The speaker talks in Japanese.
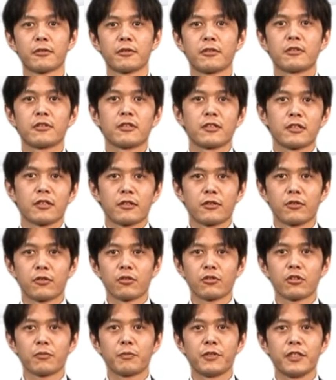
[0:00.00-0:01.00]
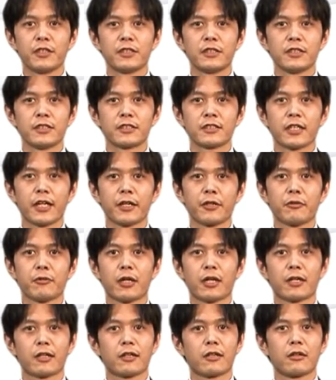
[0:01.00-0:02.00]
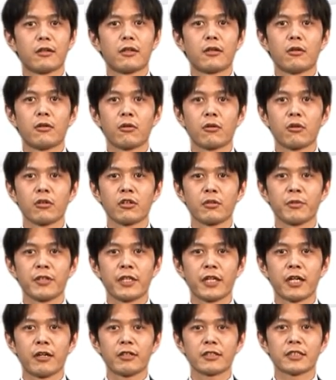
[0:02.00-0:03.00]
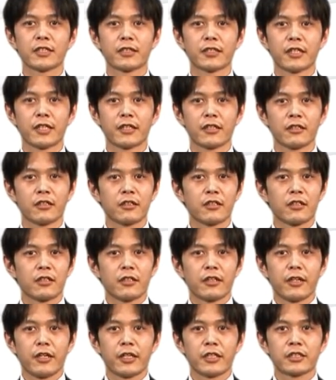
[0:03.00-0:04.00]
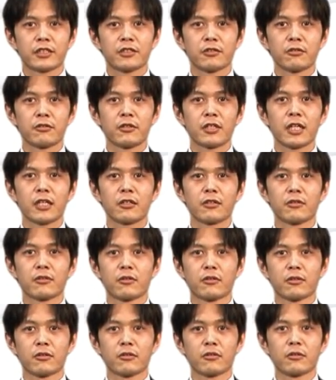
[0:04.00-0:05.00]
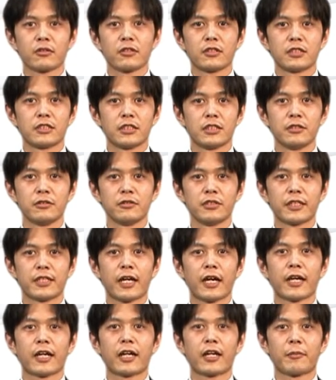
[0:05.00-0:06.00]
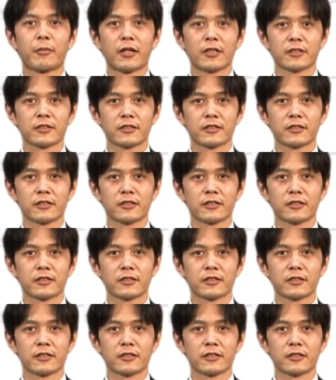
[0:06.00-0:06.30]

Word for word: うノート PC スタイルはお好みに合わせて液晶の角度を自由に変えられま